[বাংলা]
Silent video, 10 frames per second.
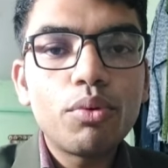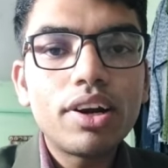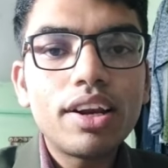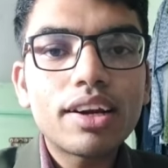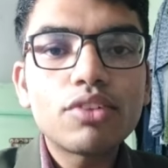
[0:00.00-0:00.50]

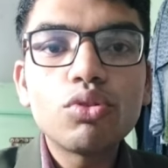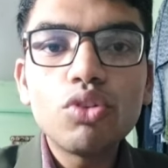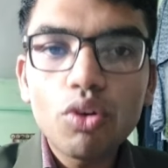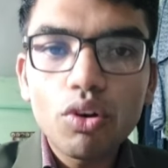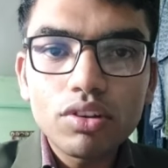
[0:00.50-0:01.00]
ওয়ার্ডের একটা
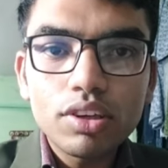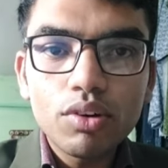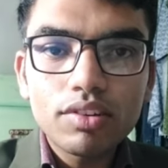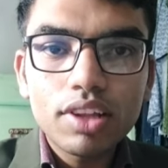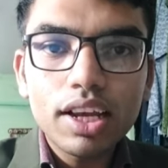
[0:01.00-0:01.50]
সুন্দর
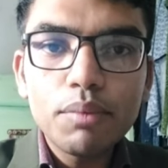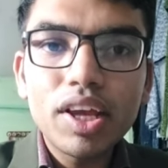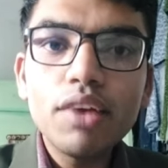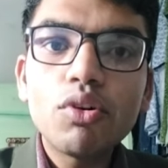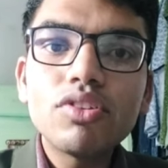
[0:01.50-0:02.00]
কনসিকোয়েন্স থাকে এবং
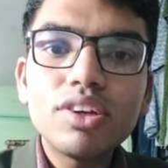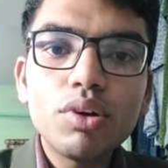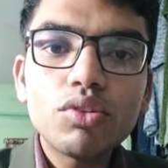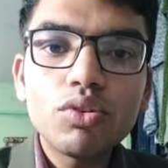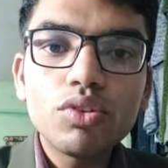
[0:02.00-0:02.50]
এই
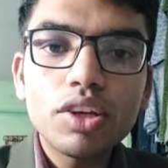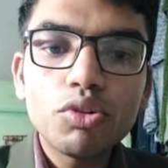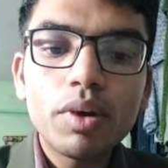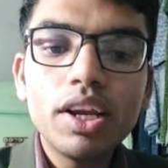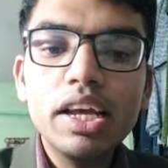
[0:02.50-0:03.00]
কনসিকোয়েন্স অনুযায়ী
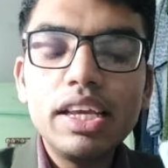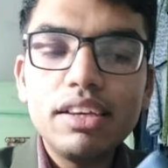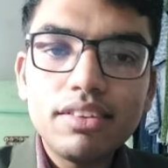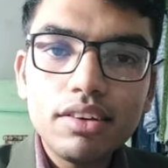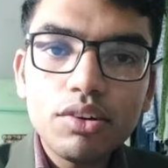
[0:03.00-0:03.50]
তোমার
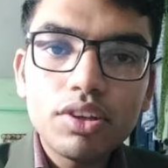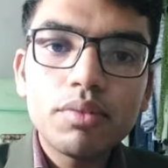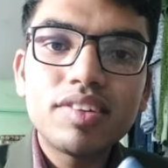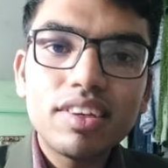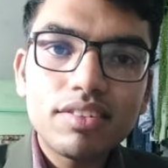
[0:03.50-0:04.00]
ইসিজি e হয়ে
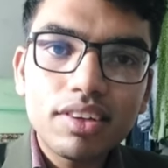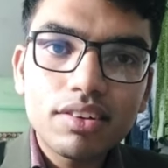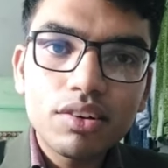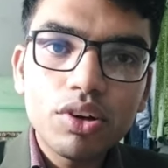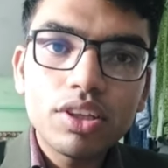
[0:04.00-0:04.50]
যাবে চেস্ট
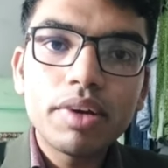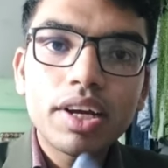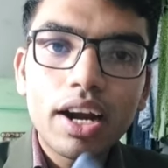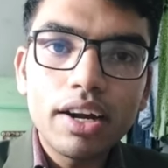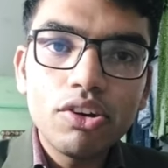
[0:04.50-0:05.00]
এক্সরে হয়ে যাবে
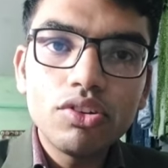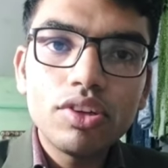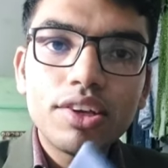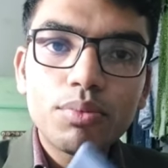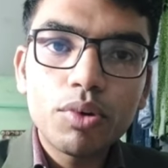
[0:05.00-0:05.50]

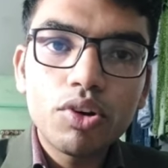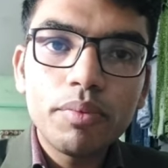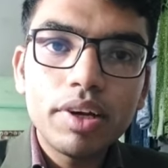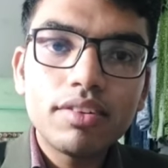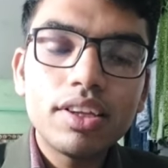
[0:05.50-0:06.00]
কার্ডিওলজি
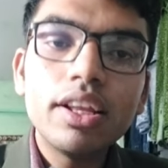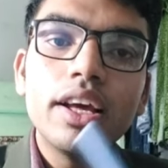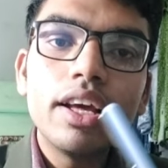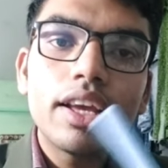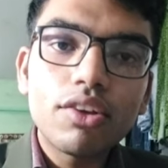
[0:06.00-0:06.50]
রেসপিরেটরি মেডিসিন
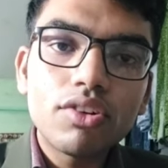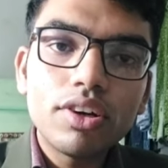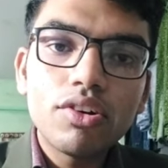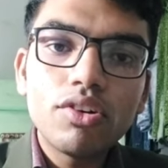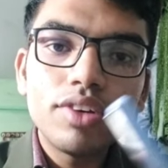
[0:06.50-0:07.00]

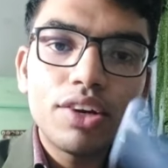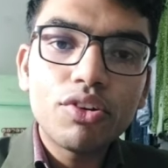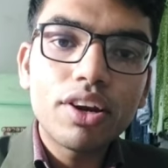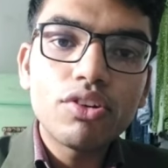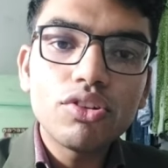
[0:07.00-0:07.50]
গ্যাস্ট্রোএন্টোলজি
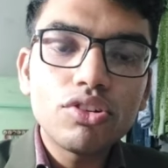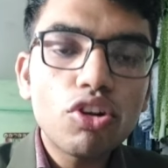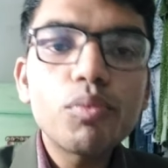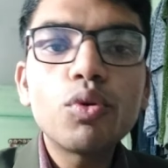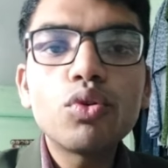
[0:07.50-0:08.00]
এন্ডোক্রাইনোলজি
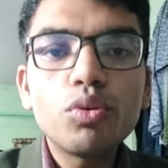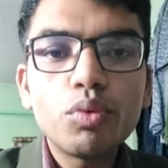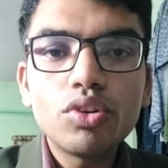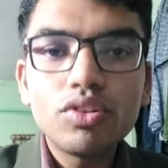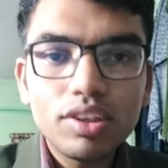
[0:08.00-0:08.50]
সব
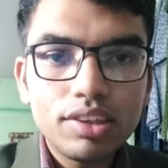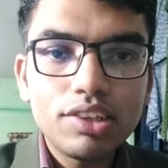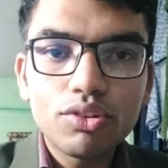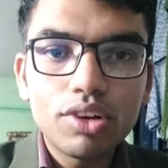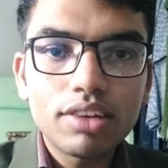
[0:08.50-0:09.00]
গুরুত্বপূর্ণ যে
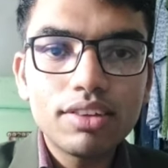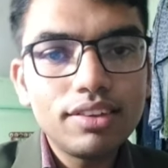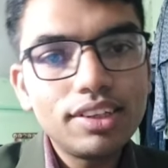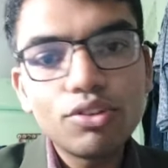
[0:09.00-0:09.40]
জিনিসগুলো আছে এই